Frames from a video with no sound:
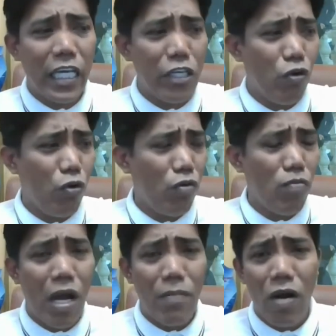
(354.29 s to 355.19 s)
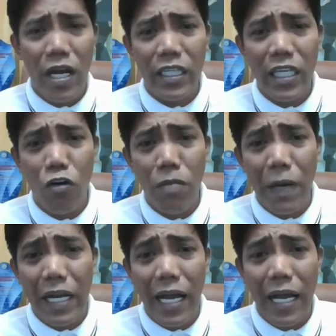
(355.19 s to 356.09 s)
Tingnan nyo ho yung mukha, mukhang hindi na ho
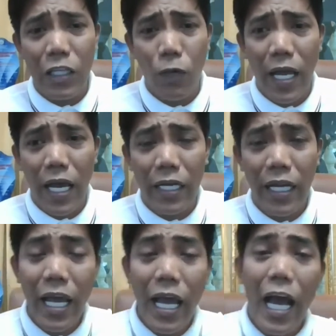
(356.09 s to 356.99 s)
mapagkakatiwalaan.